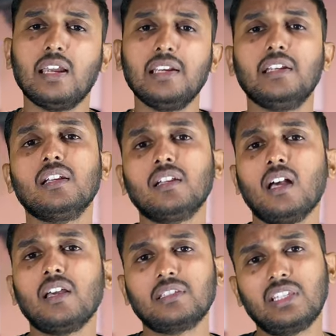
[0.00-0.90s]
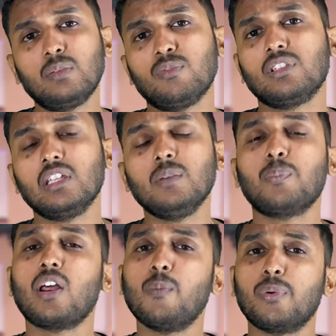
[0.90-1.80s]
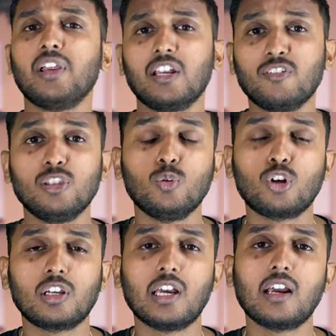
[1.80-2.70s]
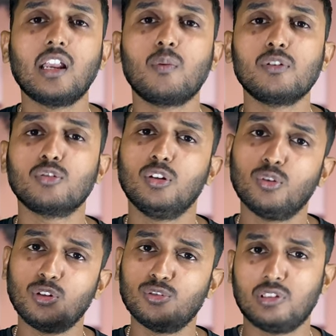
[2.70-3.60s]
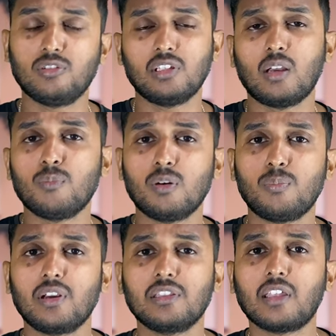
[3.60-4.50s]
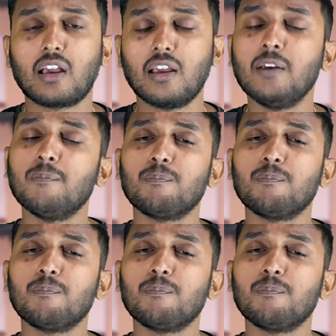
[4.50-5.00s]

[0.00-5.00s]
லைட் அண்ட் டார்க் தீம் வந்து ப்ராப்பராக எனக்கு வந்து ஒர்க் ஆகலை அப்படின்னு சொல்லி ஒரு யூசர் வந்து கமெண்ட் பண்ணியிருந்தாங்க